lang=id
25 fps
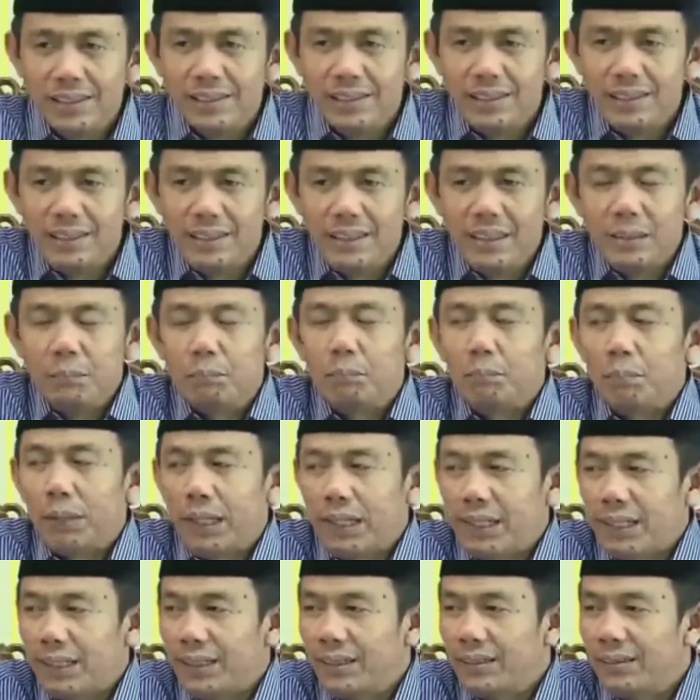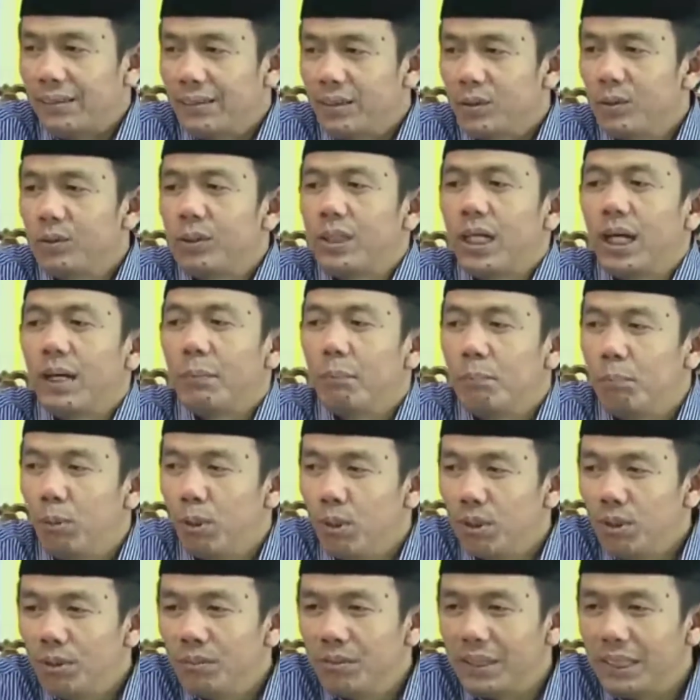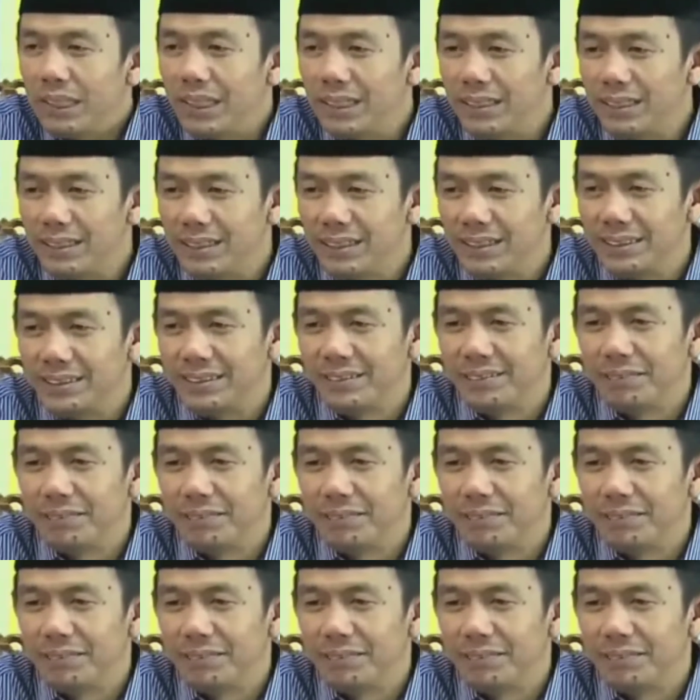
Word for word: dipek. Sudah bu berarti.